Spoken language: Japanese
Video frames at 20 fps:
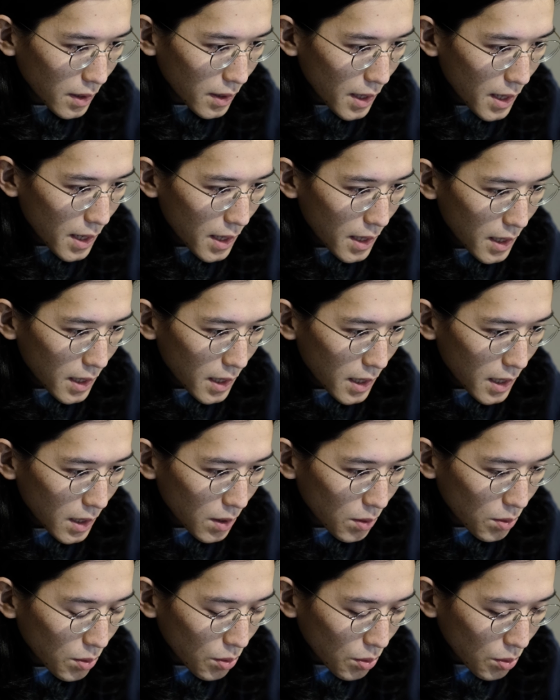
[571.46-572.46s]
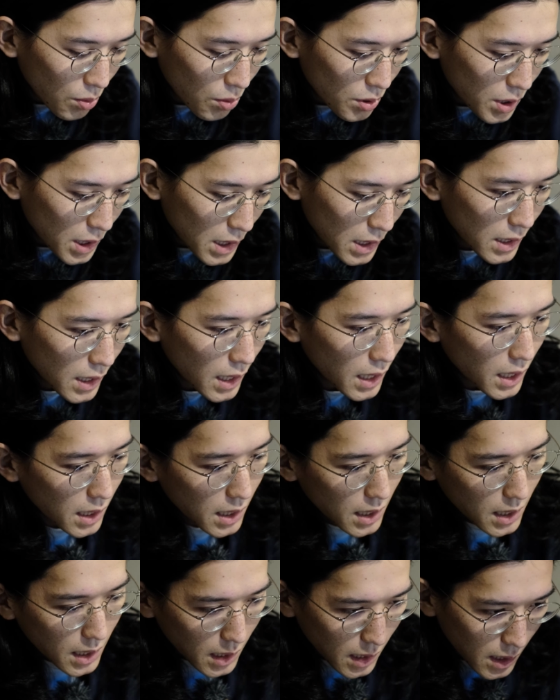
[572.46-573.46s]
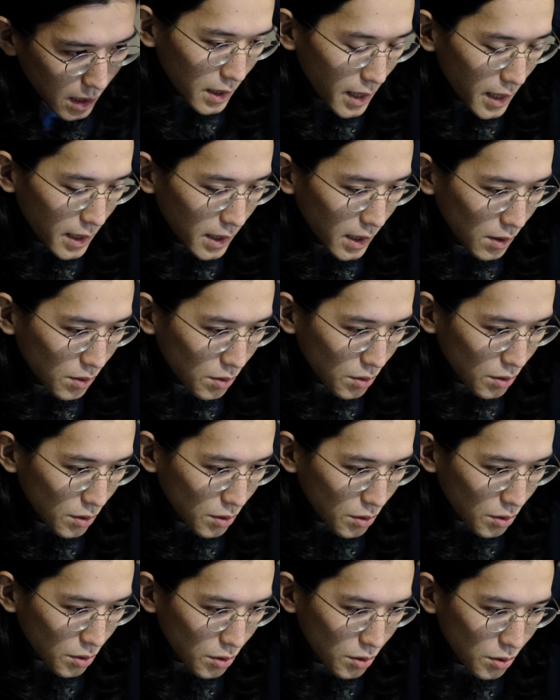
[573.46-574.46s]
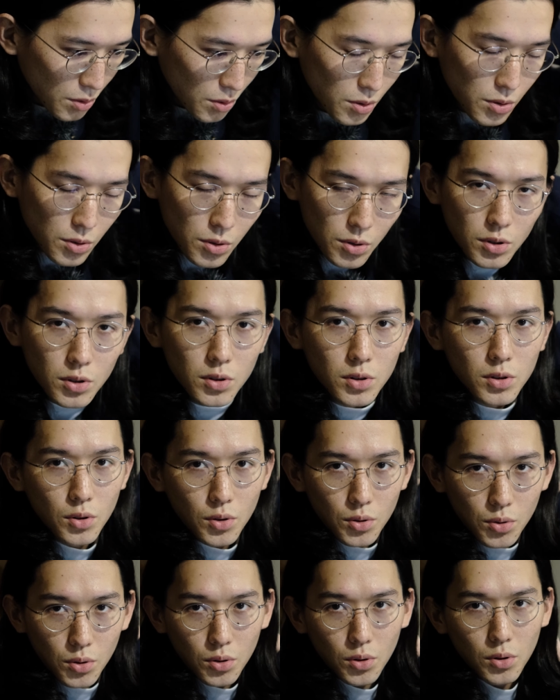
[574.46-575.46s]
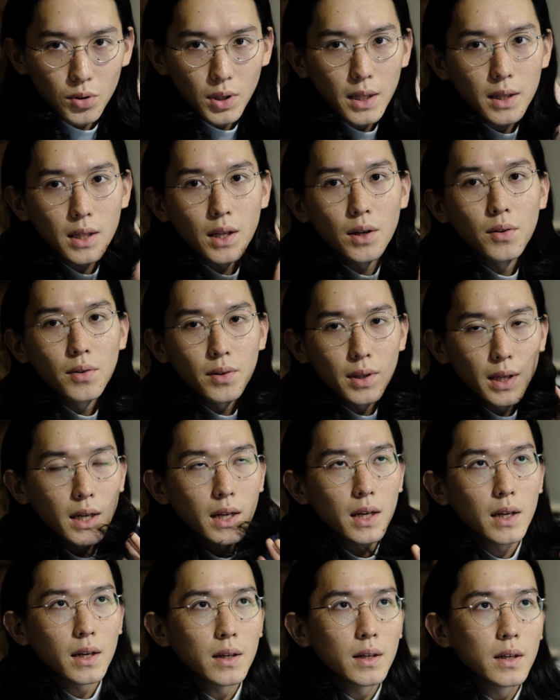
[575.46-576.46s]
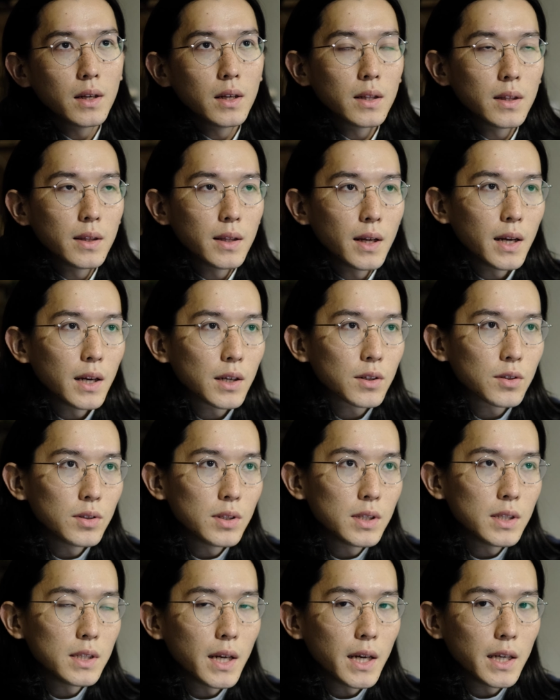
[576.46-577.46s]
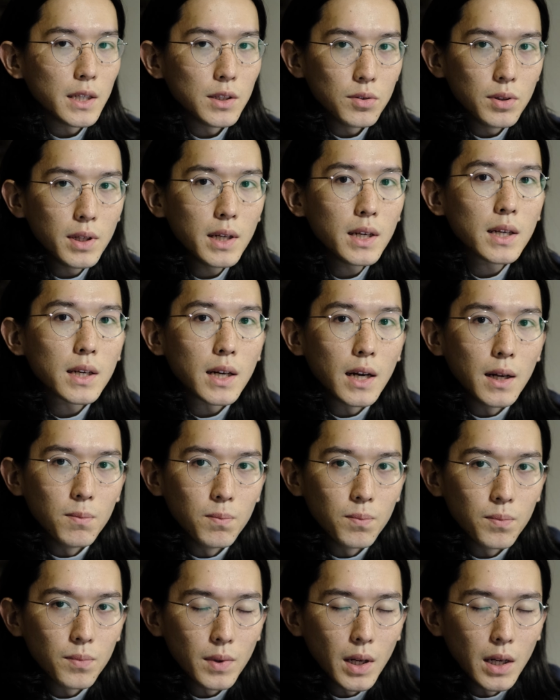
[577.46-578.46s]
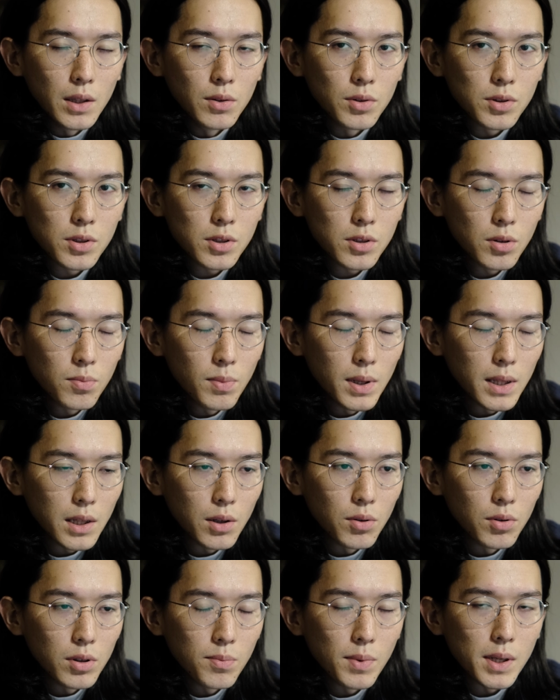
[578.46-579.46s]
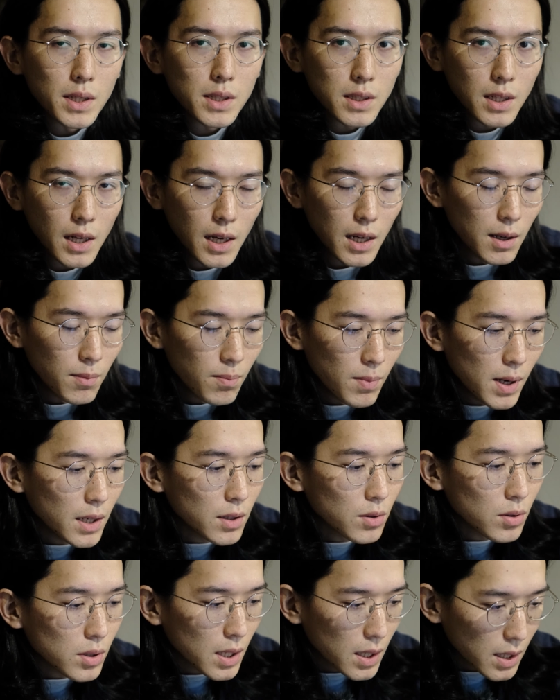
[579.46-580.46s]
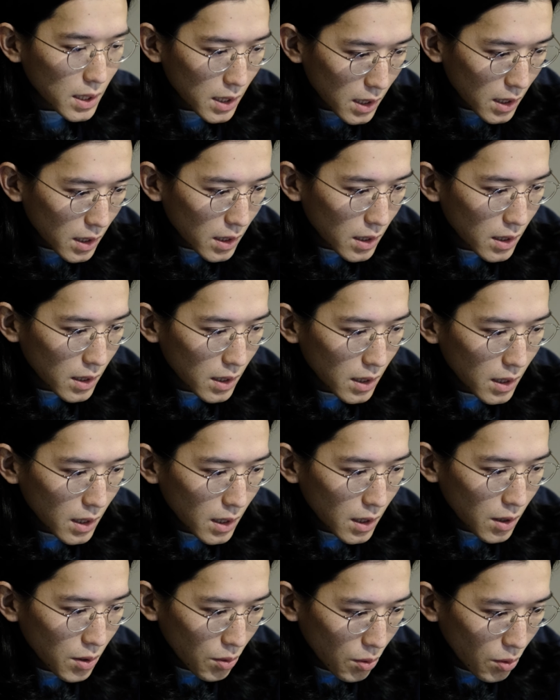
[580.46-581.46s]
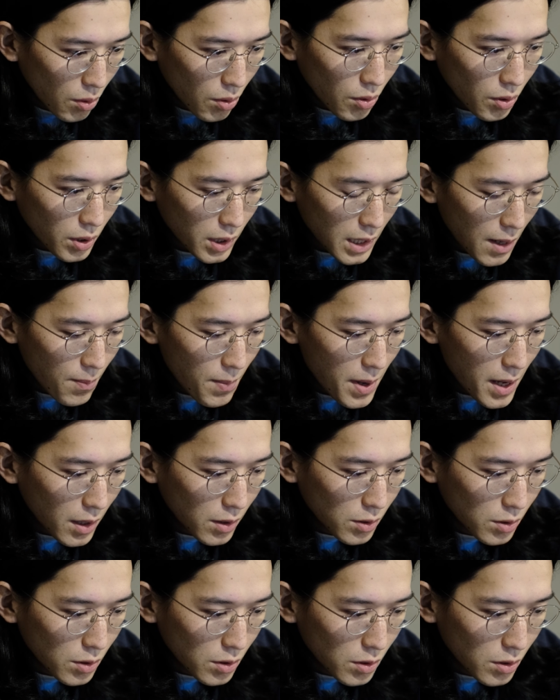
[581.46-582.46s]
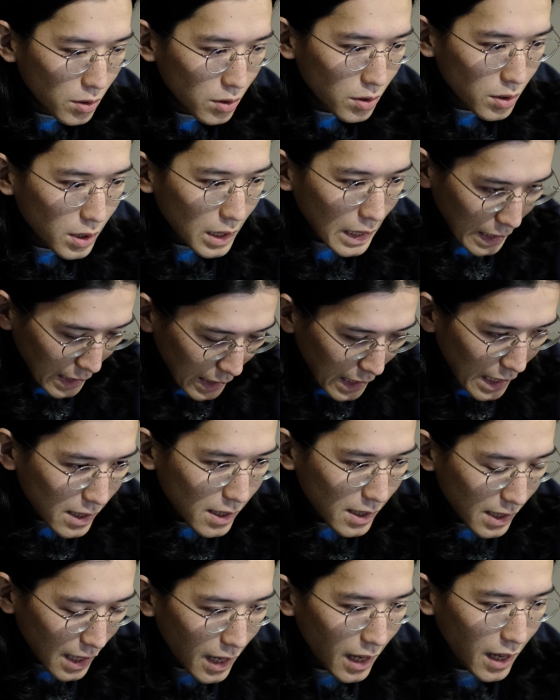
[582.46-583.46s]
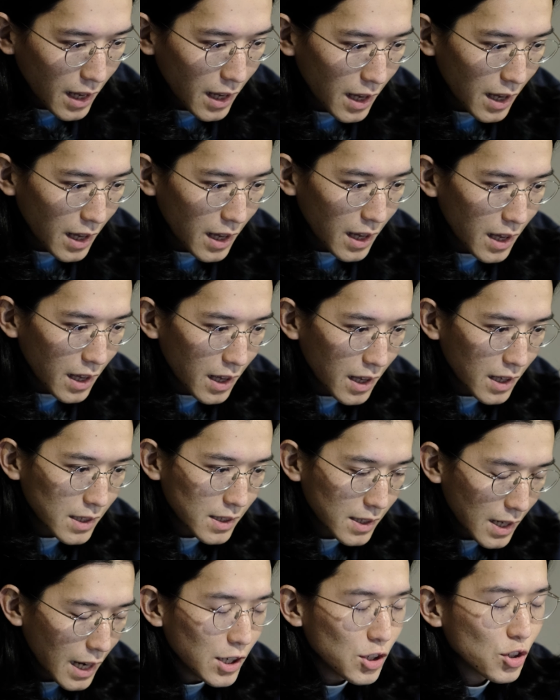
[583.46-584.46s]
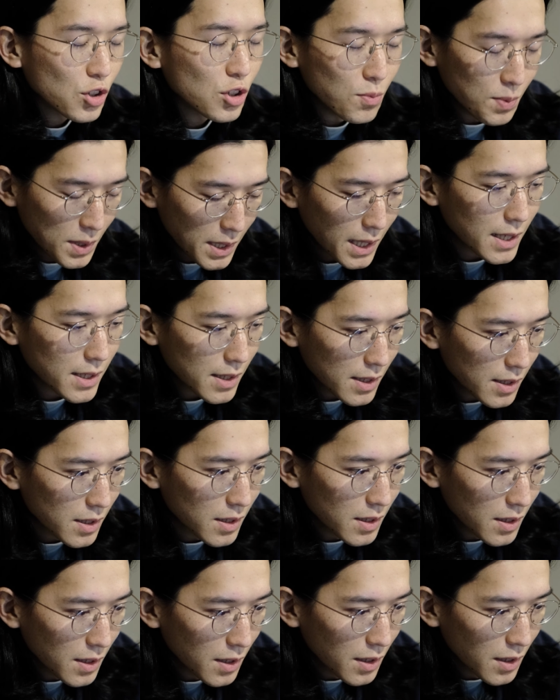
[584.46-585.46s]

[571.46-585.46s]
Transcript: で、こちらが大学卒業するっていうことになったので、大学時代4年間、勤めておりましたバイト先を辞める日ですね。最終日です。